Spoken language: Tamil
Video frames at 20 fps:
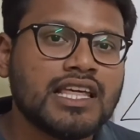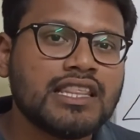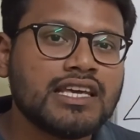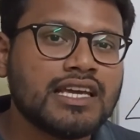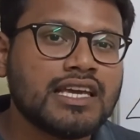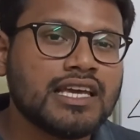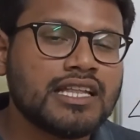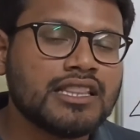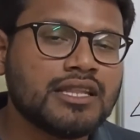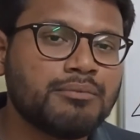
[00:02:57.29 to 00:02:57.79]

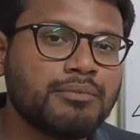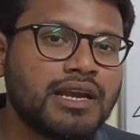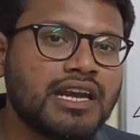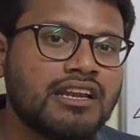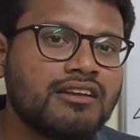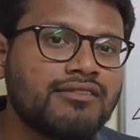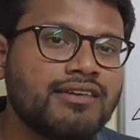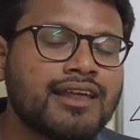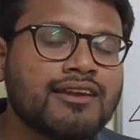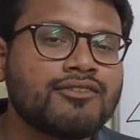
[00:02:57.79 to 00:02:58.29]
எதுக்கு இந்த
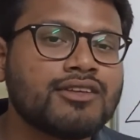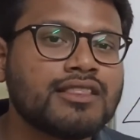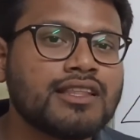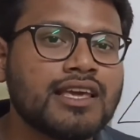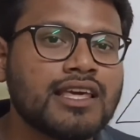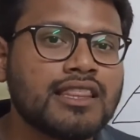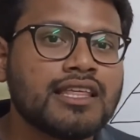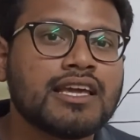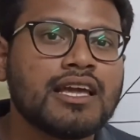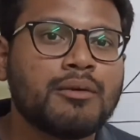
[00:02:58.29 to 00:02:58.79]
மிடில் வேர்
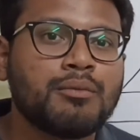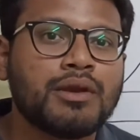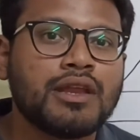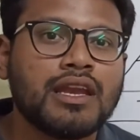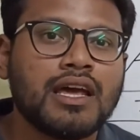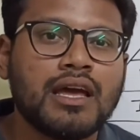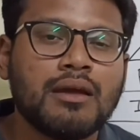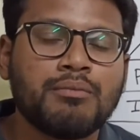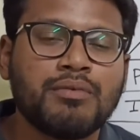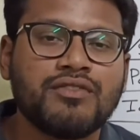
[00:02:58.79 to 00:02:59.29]
வந்து எதுக்கு அப்படின்னா